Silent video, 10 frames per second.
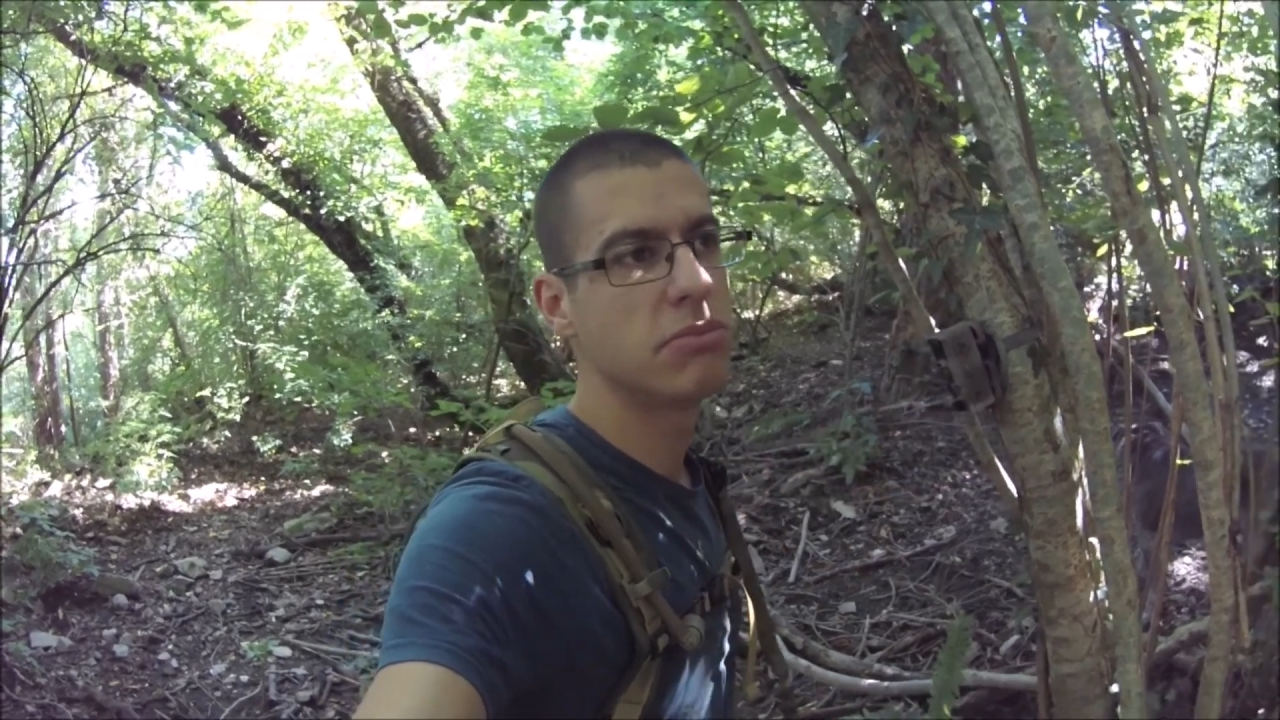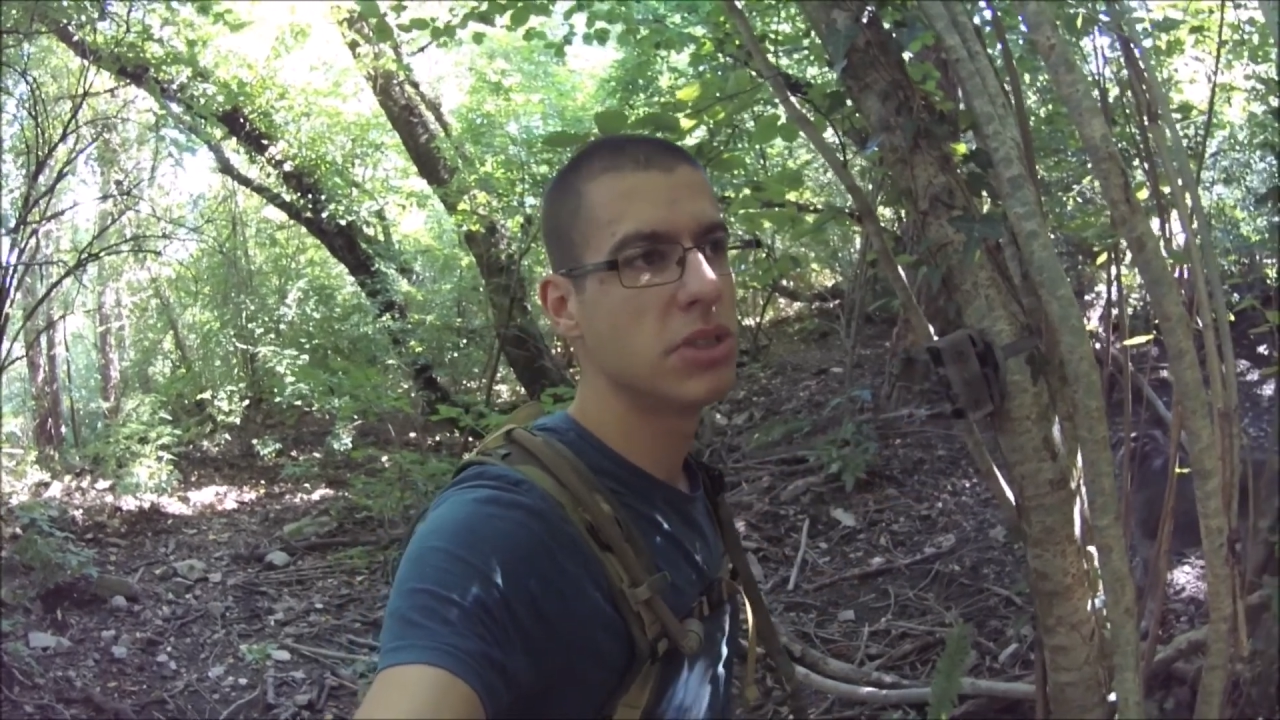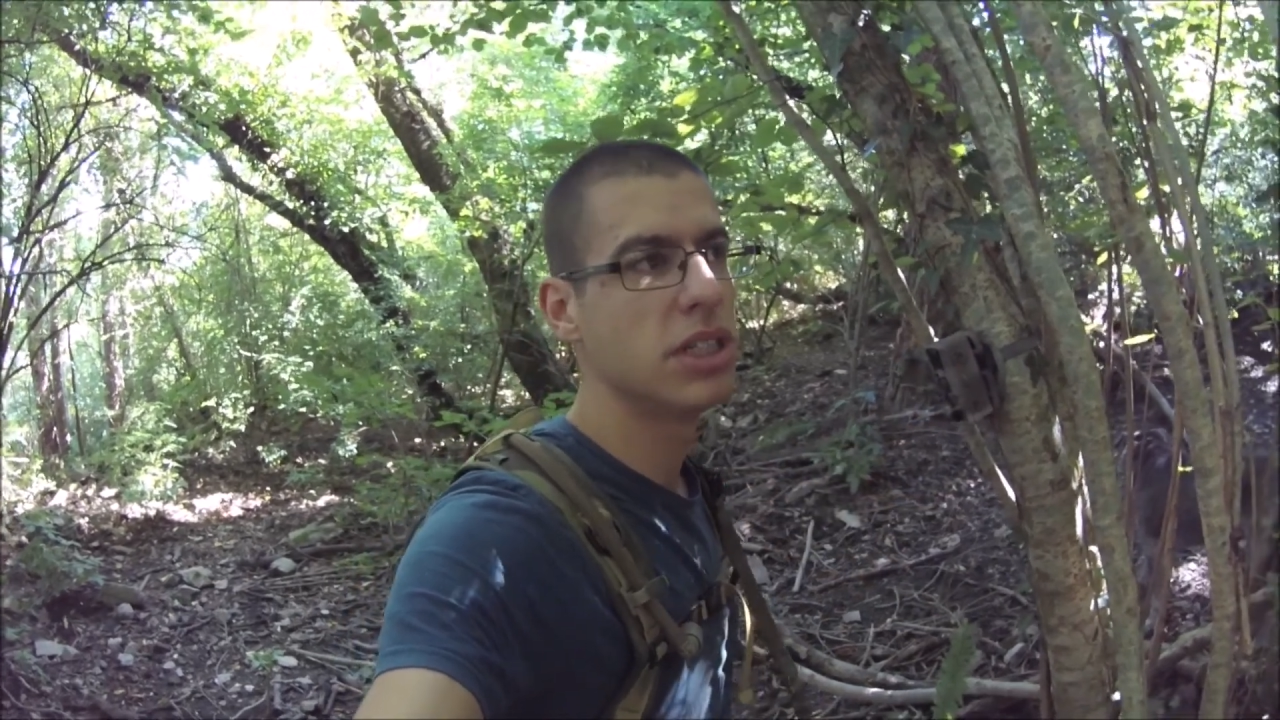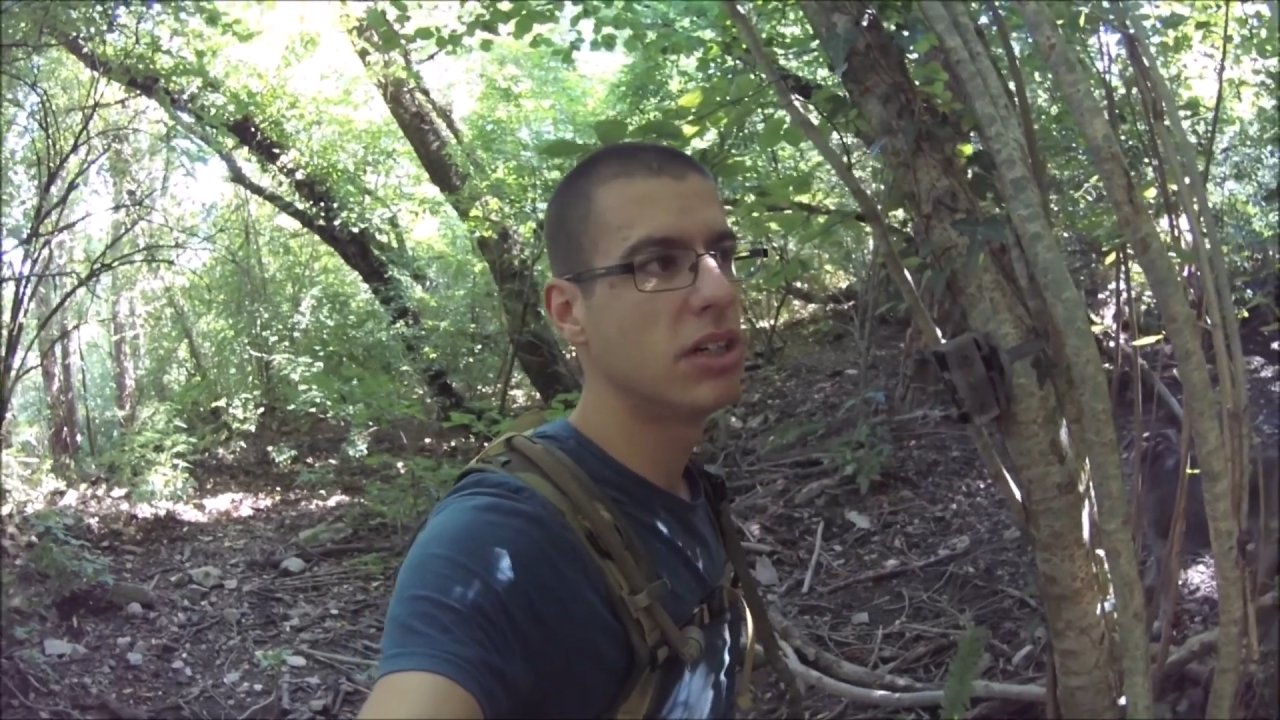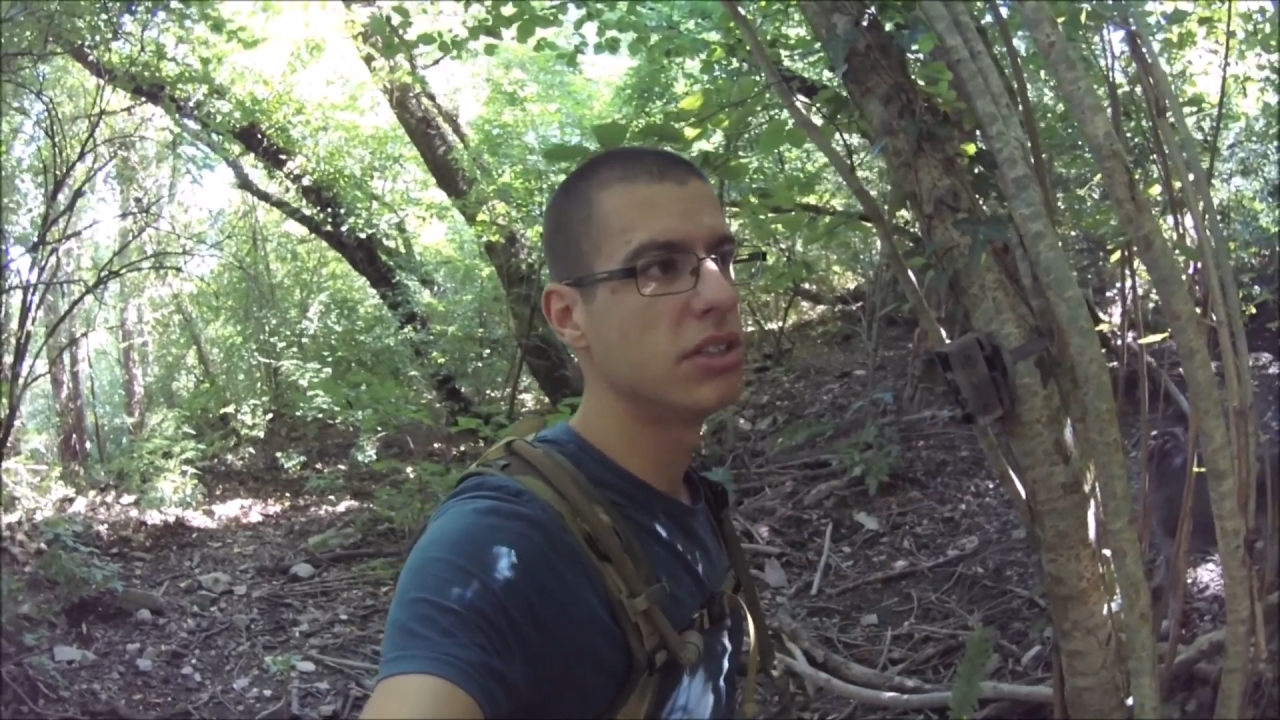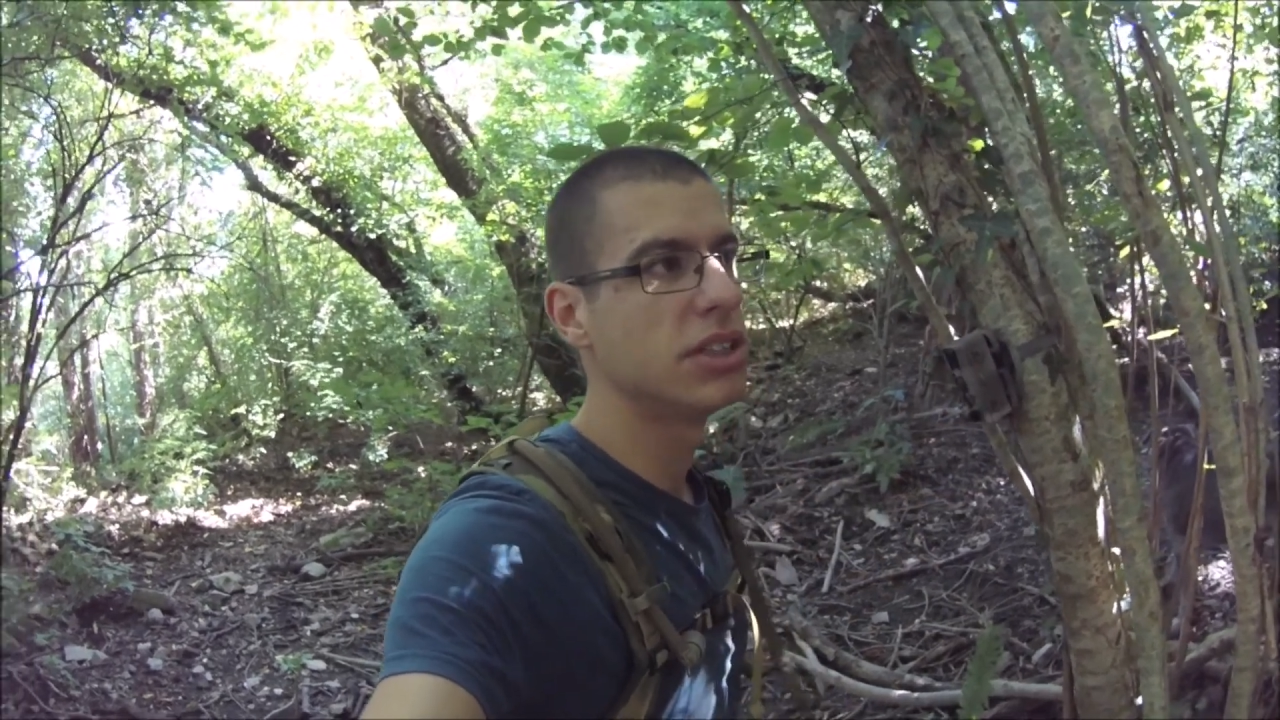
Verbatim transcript: mais euh,